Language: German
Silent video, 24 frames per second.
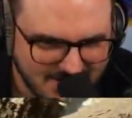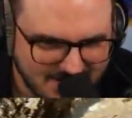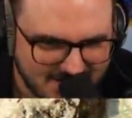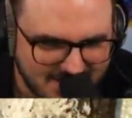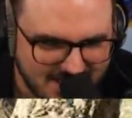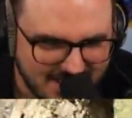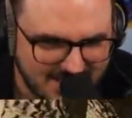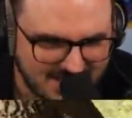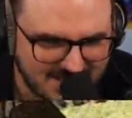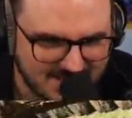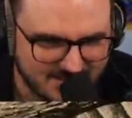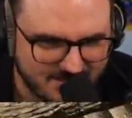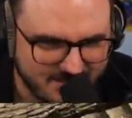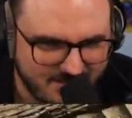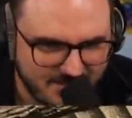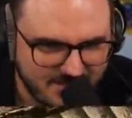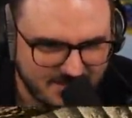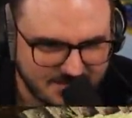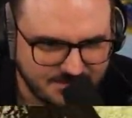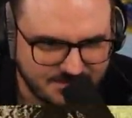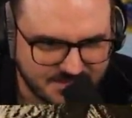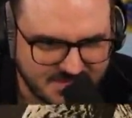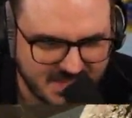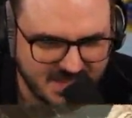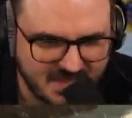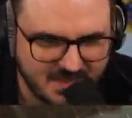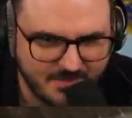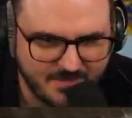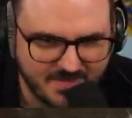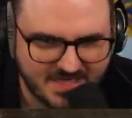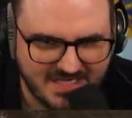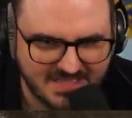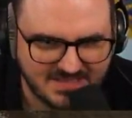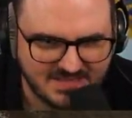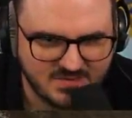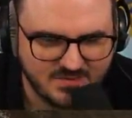Scheiße. Ähm,
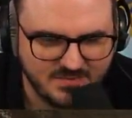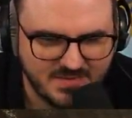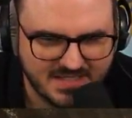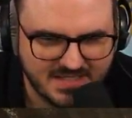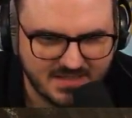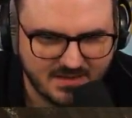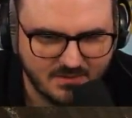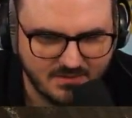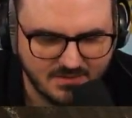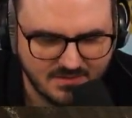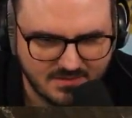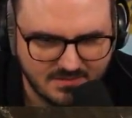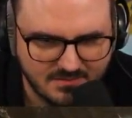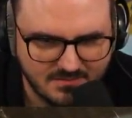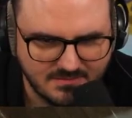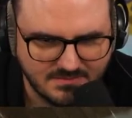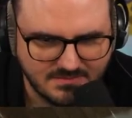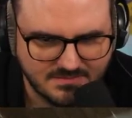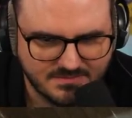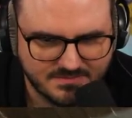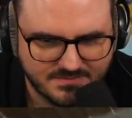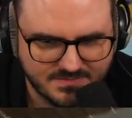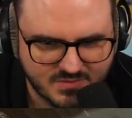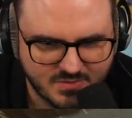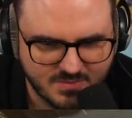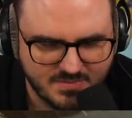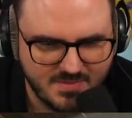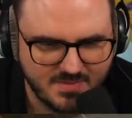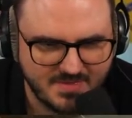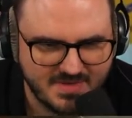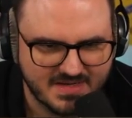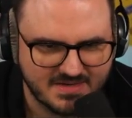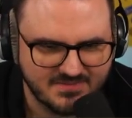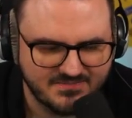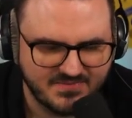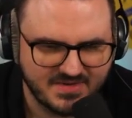kannst du mal da unten, tu mir mal
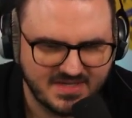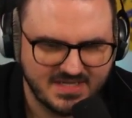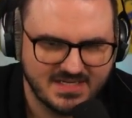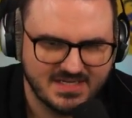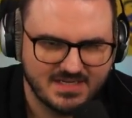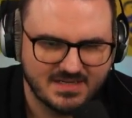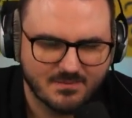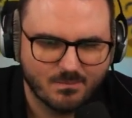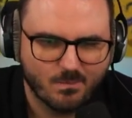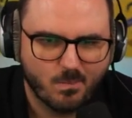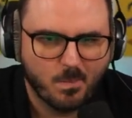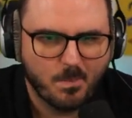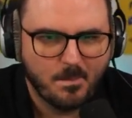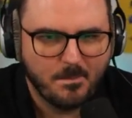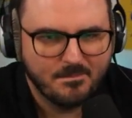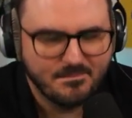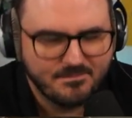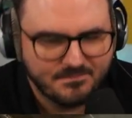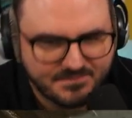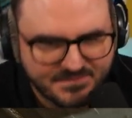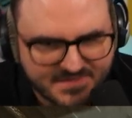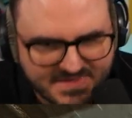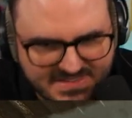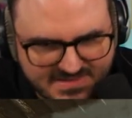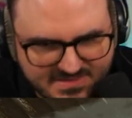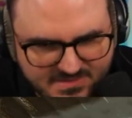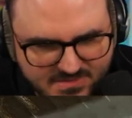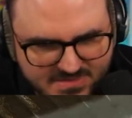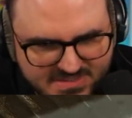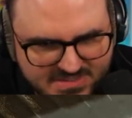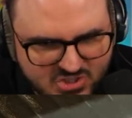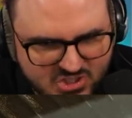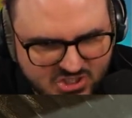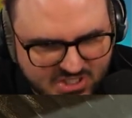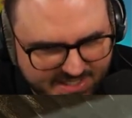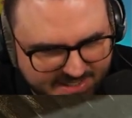einen Gefallen. Kannst du die hm?
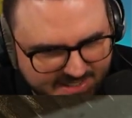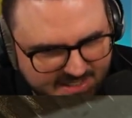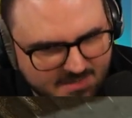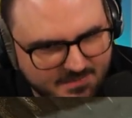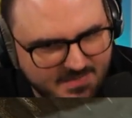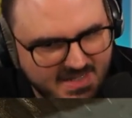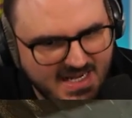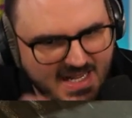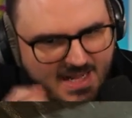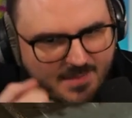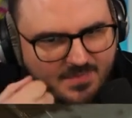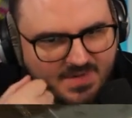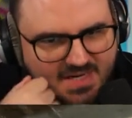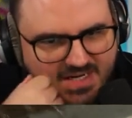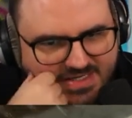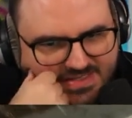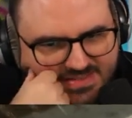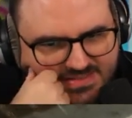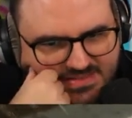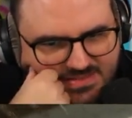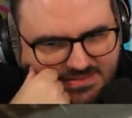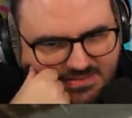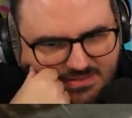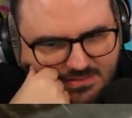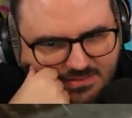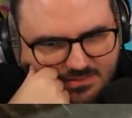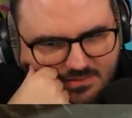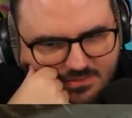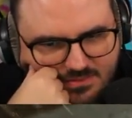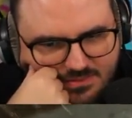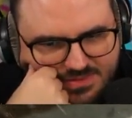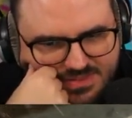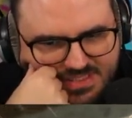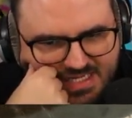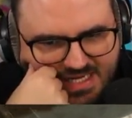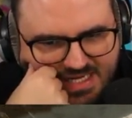Schräge ah. mal abreißen
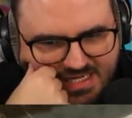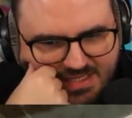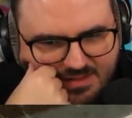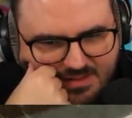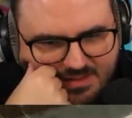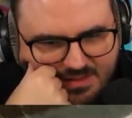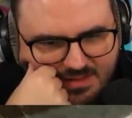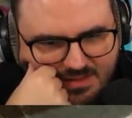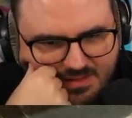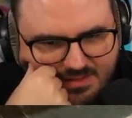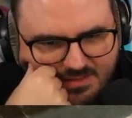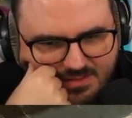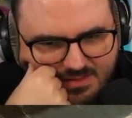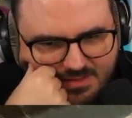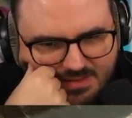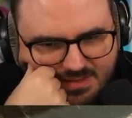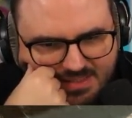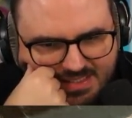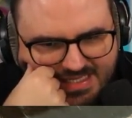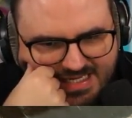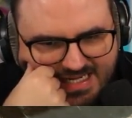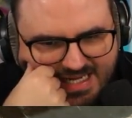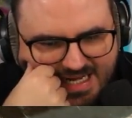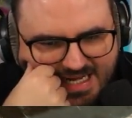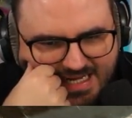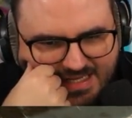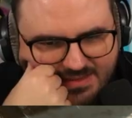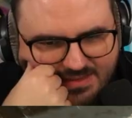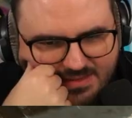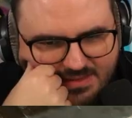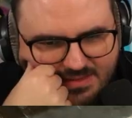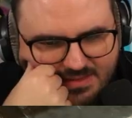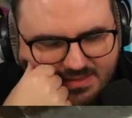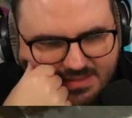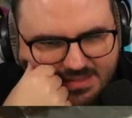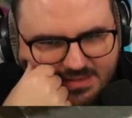und eine
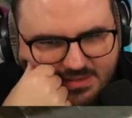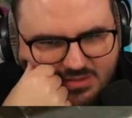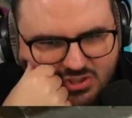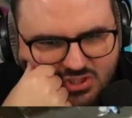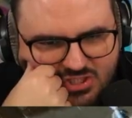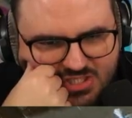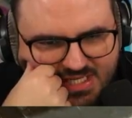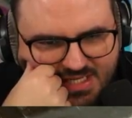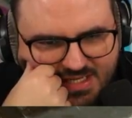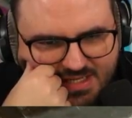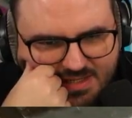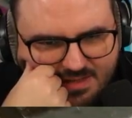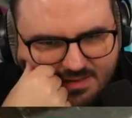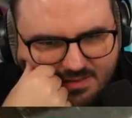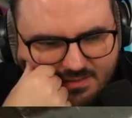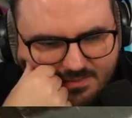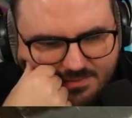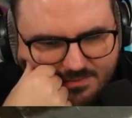gerade hinstellen?